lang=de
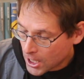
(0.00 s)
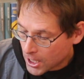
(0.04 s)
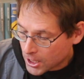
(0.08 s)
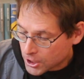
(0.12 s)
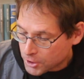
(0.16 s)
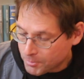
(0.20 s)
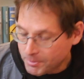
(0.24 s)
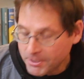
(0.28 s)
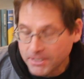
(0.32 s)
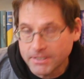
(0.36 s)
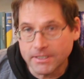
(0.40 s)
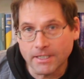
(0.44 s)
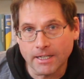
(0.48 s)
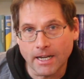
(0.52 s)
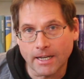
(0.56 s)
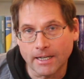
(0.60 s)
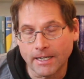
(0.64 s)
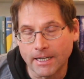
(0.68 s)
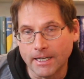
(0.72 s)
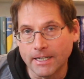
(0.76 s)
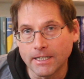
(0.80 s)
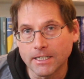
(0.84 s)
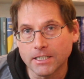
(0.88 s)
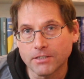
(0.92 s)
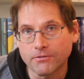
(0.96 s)
Spielt in einer
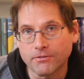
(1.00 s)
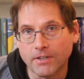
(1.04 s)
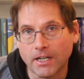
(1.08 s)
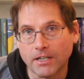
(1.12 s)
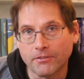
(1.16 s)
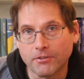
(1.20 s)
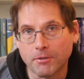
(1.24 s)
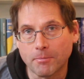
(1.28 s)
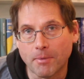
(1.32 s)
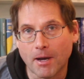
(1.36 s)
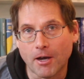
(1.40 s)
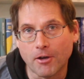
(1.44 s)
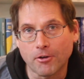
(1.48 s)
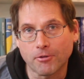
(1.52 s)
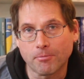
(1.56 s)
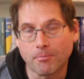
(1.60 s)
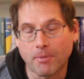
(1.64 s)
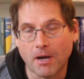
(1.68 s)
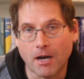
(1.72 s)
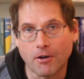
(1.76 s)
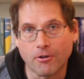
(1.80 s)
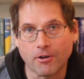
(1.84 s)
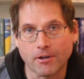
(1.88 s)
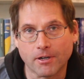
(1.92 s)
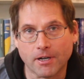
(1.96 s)
ähnlichen Welt wie bei
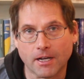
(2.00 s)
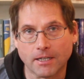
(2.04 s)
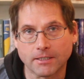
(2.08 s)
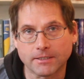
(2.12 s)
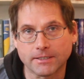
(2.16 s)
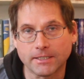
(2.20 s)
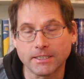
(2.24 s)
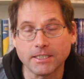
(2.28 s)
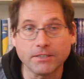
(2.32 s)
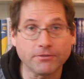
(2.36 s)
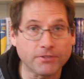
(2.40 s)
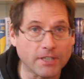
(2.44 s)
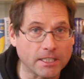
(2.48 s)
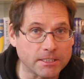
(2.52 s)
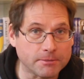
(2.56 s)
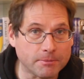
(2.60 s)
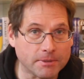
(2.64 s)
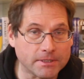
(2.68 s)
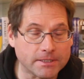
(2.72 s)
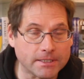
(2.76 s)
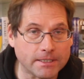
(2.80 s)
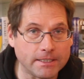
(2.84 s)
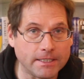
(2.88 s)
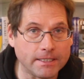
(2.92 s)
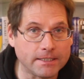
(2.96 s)
Paradise City, falls man
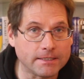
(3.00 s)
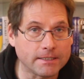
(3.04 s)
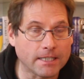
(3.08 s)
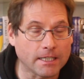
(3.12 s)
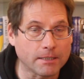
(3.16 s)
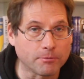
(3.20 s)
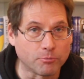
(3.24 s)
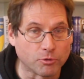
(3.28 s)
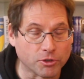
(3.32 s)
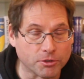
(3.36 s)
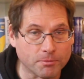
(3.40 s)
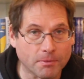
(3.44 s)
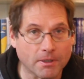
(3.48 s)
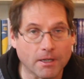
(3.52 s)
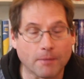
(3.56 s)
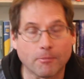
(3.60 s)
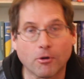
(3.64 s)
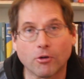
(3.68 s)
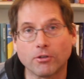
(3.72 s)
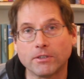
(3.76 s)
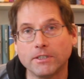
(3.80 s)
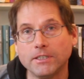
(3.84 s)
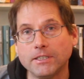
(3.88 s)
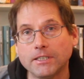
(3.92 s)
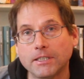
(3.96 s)
es gelesen hat, muss man aber
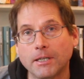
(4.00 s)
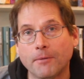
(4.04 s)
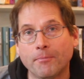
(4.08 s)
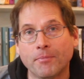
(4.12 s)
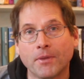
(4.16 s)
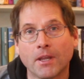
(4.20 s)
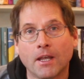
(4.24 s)
auch nicht.